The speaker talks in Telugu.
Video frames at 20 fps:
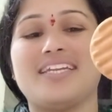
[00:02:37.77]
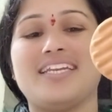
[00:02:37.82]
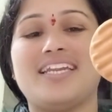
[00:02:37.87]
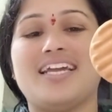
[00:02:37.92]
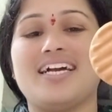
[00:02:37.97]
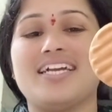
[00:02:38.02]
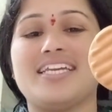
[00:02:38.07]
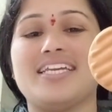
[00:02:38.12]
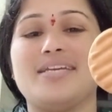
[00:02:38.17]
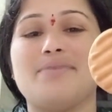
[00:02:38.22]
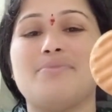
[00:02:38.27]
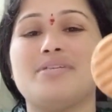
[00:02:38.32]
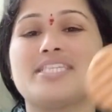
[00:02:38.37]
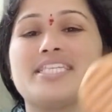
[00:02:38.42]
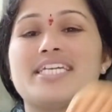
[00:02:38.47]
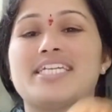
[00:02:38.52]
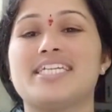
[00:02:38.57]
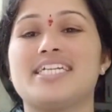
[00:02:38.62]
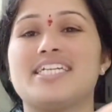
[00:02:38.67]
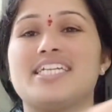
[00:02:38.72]
నాకు ఈ
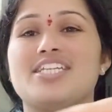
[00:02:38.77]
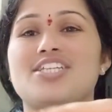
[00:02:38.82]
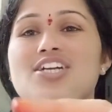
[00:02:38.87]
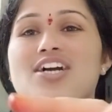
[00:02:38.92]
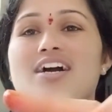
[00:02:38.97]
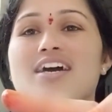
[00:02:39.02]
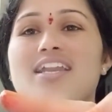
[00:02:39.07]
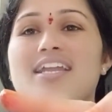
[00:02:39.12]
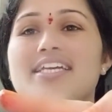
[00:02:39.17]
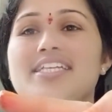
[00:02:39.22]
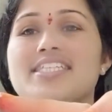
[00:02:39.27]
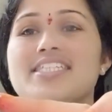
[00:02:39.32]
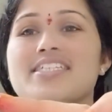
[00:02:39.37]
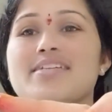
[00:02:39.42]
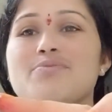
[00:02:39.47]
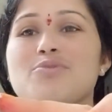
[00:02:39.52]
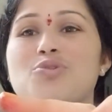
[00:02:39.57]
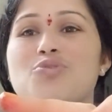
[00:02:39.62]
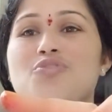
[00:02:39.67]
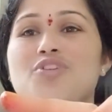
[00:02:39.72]
బిస్కెట్ అంటే చాలా
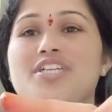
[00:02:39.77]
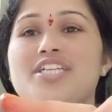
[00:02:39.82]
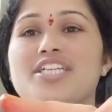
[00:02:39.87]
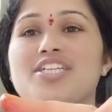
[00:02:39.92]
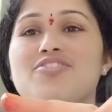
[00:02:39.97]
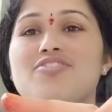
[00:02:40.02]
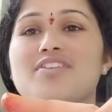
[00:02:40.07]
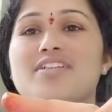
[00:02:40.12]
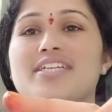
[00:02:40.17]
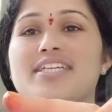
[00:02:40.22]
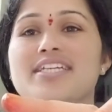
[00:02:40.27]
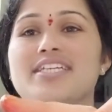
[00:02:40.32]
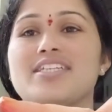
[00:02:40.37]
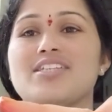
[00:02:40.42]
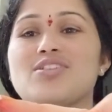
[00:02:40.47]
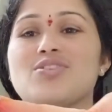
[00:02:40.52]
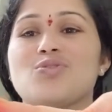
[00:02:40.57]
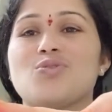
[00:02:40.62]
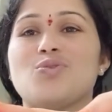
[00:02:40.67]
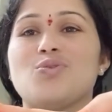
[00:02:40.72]
ఇష్టం ట్వంటీ ట్వంటీ
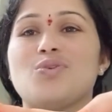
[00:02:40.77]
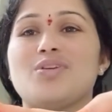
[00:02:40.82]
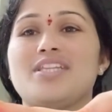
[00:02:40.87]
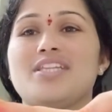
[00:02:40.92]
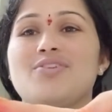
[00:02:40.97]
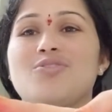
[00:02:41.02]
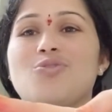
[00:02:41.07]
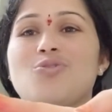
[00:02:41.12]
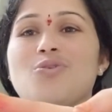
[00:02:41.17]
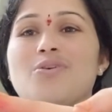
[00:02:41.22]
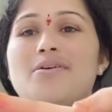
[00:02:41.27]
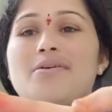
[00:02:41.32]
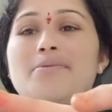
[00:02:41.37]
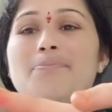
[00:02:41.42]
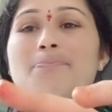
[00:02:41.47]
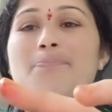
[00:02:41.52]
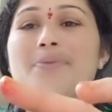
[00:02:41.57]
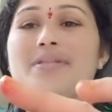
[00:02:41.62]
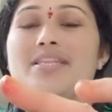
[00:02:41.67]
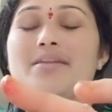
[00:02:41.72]
సో ఇది
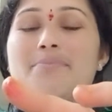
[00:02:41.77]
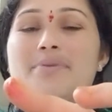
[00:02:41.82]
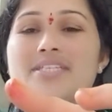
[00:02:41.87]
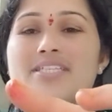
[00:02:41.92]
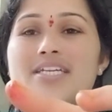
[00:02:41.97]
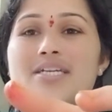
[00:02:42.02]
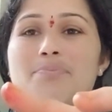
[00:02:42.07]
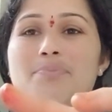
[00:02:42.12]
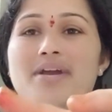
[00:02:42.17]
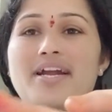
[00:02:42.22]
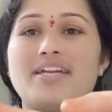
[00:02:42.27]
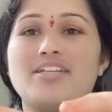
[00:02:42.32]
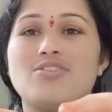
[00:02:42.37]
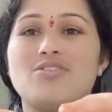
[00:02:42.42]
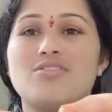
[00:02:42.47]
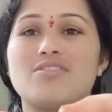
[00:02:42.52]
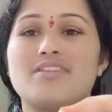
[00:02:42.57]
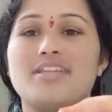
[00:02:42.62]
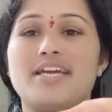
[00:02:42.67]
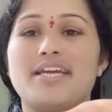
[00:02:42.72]
పెద్ద బిస్కెట్ ప్యాకెట్
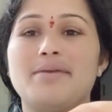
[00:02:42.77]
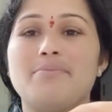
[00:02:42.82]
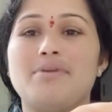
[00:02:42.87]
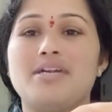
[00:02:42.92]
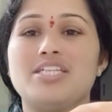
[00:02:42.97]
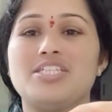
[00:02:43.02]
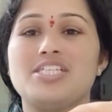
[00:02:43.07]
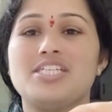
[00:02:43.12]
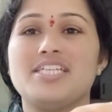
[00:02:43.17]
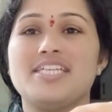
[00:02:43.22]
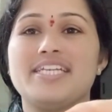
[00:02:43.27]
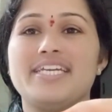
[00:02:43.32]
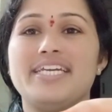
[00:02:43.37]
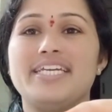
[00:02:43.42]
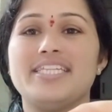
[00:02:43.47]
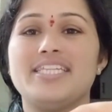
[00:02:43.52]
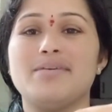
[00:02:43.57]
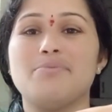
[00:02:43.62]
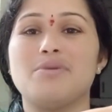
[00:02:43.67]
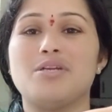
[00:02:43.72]
దొరుకుతాయి బట్ చిన్న
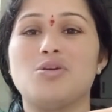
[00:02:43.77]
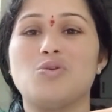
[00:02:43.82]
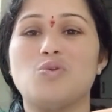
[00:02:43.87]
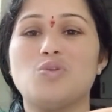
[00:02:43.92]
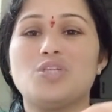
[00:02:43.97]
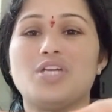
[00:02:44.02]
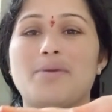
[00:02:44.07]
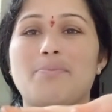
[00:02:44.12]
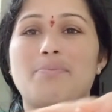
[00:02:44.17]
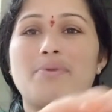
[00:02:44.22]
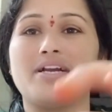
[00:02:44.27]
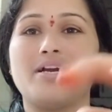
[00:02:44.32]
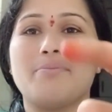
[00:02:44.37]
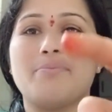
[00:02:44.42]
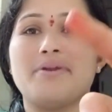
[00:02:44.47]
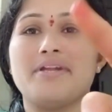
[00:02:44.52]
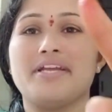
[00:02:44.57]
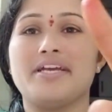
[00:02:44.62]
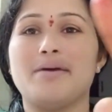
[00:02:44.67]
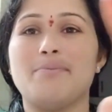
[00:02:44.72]
అయితే మన కోసం
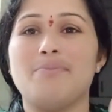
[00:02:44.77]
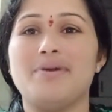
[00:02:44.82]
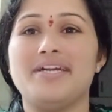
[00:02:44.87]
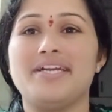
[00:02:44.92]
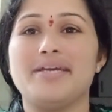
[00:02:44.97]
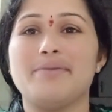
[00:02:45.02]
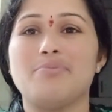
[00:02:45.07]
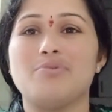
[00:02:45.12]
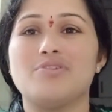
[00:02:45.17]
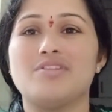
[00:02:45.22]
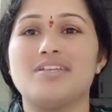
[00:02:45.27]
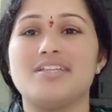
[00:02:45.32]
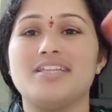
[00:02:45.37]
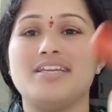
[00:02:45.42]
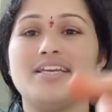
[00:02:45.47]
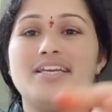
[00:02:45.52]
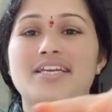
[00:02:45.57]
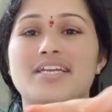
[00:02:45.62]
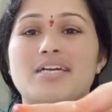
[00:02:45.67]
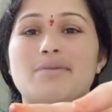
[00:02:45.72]
అప్పటికప్పుడు కంప్లీట్ అయిపోతుంది
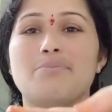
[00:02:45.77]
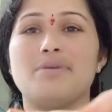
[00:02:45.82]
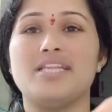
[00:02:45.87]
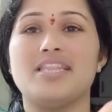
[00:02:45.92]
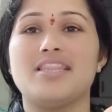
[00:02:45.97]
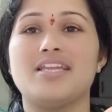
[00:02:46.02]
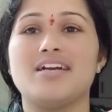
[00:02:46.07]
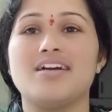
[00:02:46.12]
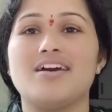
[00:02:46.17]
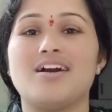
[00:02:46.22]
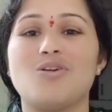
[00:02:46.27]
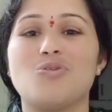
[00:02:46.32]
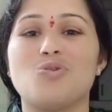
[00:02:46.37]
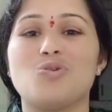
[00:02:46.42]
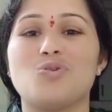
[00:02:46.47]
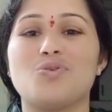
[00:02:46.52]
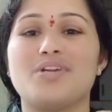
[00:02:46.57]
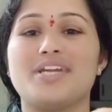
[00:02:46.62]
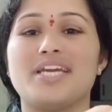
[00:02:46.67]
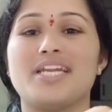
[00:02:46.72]
ఇంకా మెత్తగా
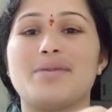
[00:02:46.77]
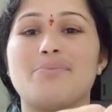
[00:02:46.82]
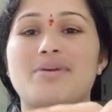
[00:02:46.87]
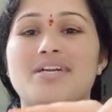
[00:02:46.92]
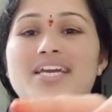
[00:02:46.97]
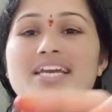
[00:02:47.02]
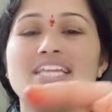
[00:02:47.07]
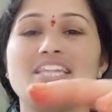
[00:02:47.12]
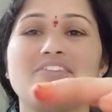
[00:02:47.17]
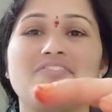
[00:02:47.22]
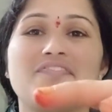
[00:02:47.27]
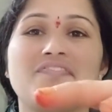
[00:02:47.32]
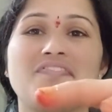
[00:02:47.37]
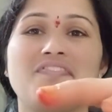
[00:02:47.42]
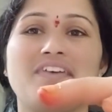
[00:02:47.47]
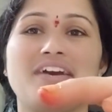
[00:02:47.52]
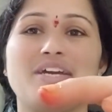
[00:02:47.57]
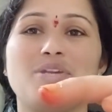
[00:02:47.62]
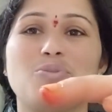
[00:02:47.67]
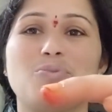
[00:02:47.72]
కాకుండా ఉంటాయి అన్నమాట ఇది
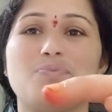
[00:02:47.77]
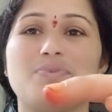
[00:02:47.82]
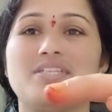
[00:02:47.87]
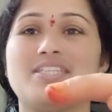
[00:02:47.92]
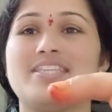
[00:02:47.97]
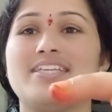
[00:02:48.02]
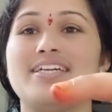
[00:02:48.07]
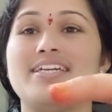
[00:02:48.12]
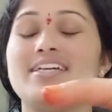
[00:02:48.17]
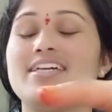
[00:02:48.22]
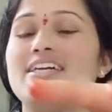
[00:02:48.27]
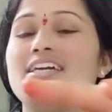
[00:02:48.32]
ఫైవ్ రూపీస్ది